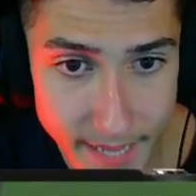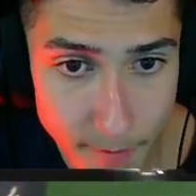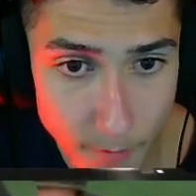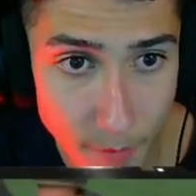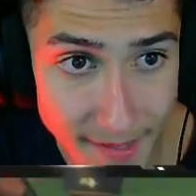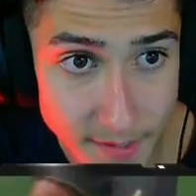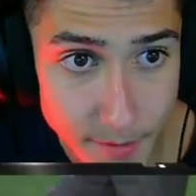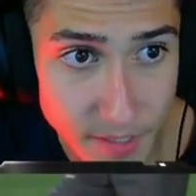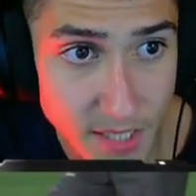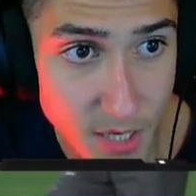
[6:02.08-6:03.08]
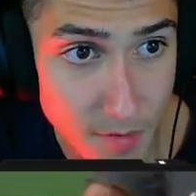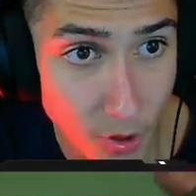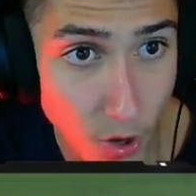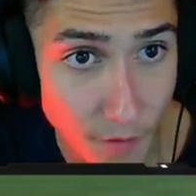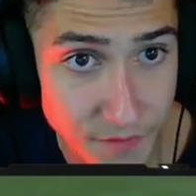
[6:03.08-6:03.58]
dem Moment bin ich immer
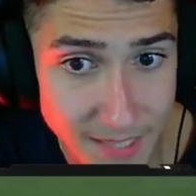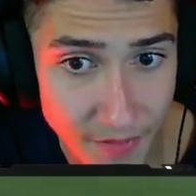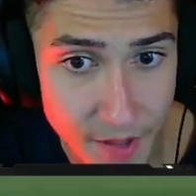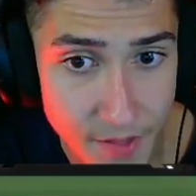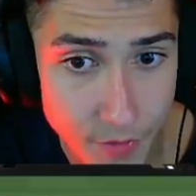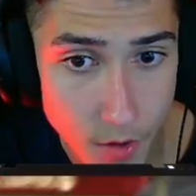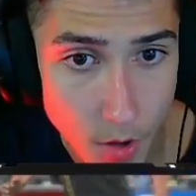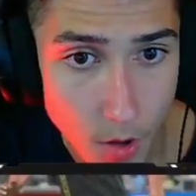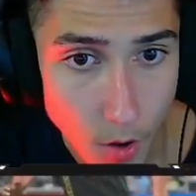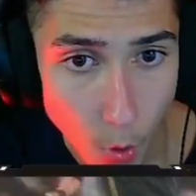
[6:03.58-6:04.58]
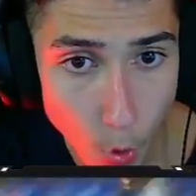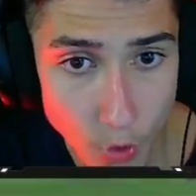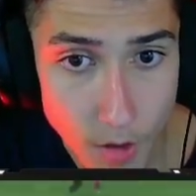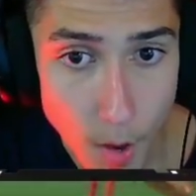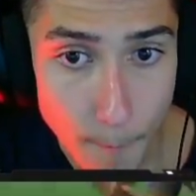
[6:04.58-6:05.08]
noch auf sie dann hinten.
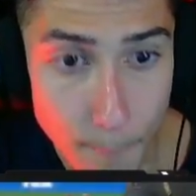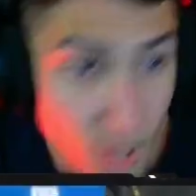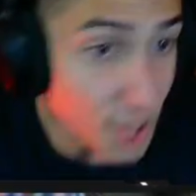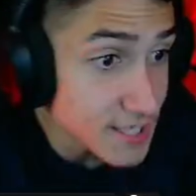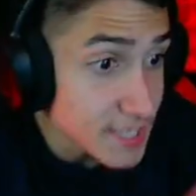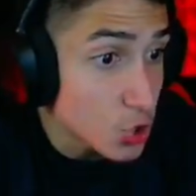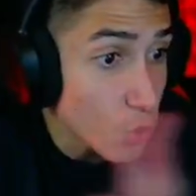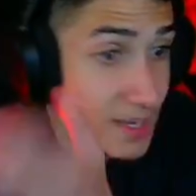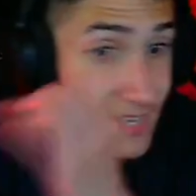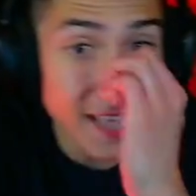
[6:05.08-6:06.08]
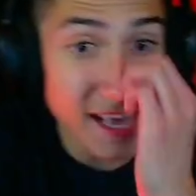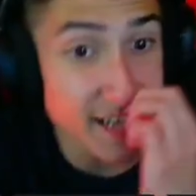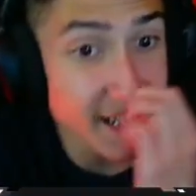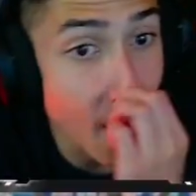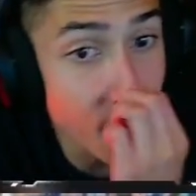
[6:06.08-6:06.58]
Und plötzlich korrigiert er ihn
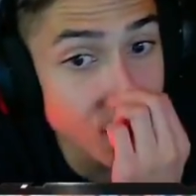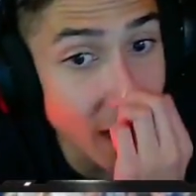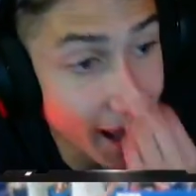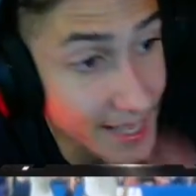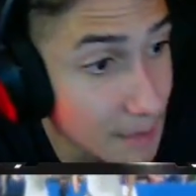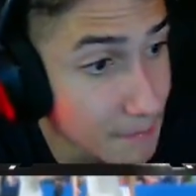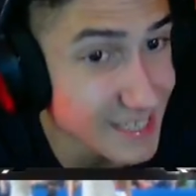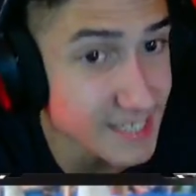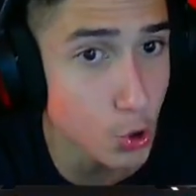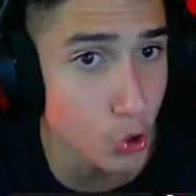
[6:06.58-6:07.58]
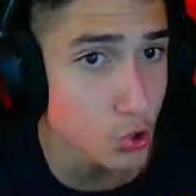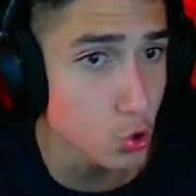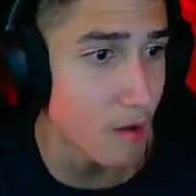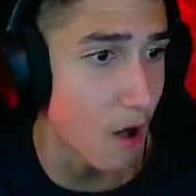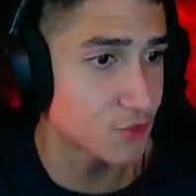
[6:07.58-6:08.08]
innerhalb von einer Millisekunde
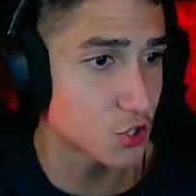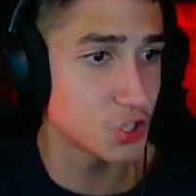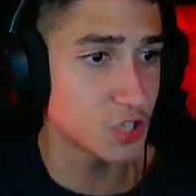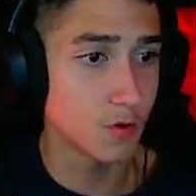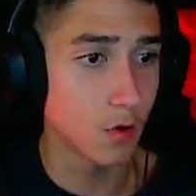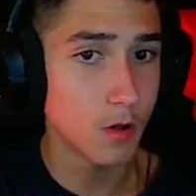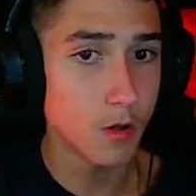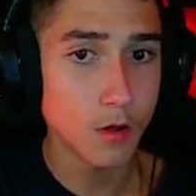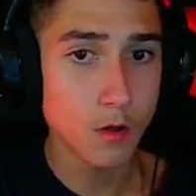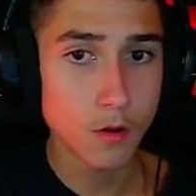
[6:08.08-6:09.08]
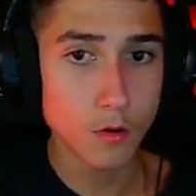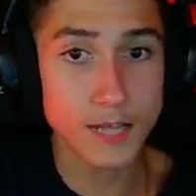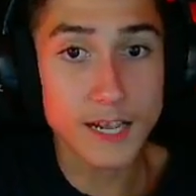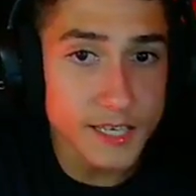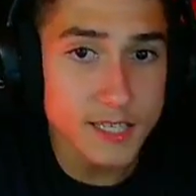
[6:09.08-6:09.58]
rüber auf Jorginho. Und
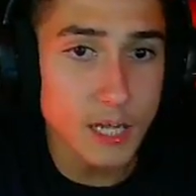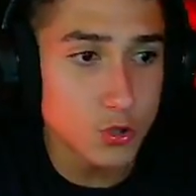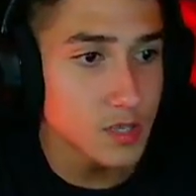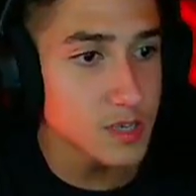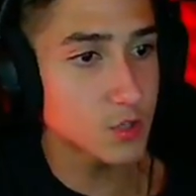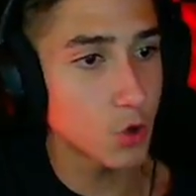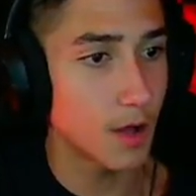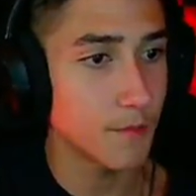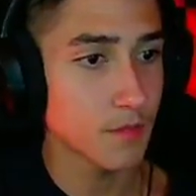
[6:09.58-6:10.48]
dann kriege ich natürlich das Tor.